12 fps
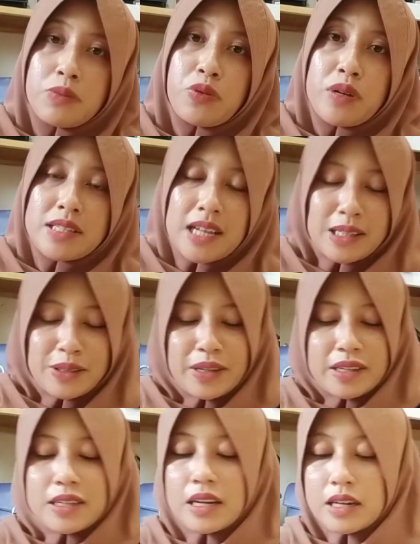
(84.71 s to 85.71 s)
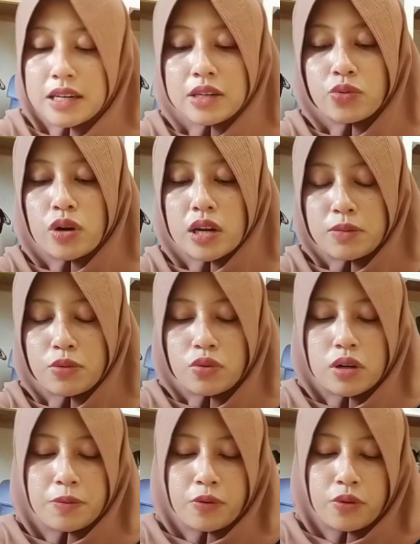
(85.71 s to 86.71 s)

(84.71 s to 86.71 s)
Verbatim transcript: 2021 ini dari 2020